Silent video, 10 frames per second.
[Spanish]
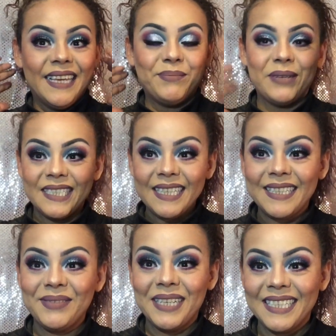Pues ya
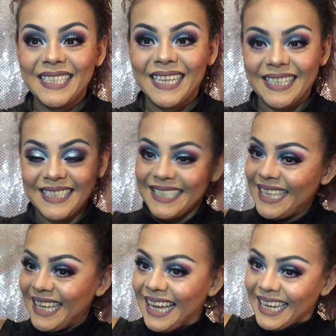terminé, chicas.
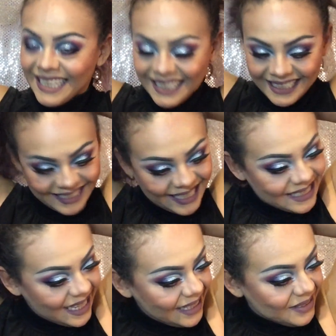Aquí está
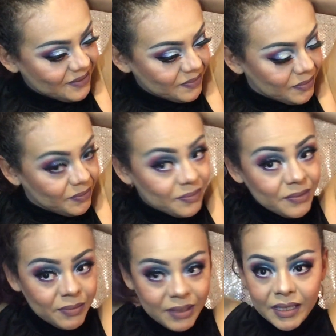ya
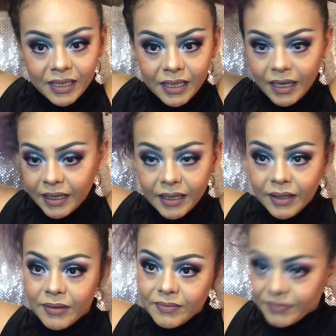mi
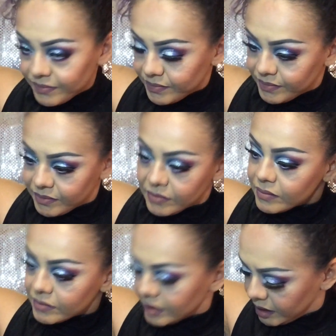maquillaje.
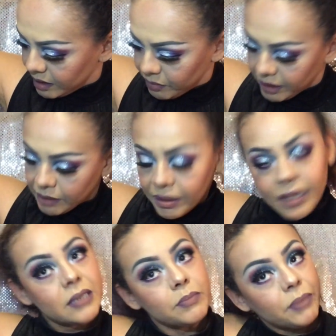Déjenme que me
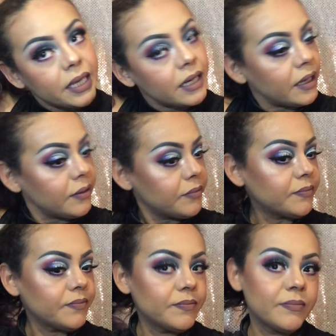despeine
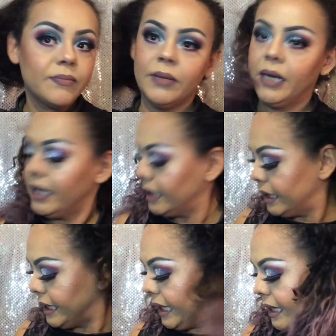para que
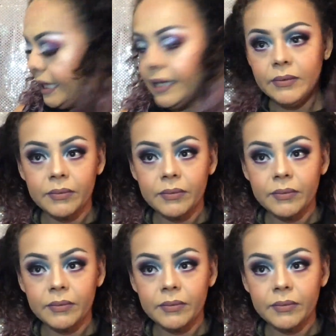quede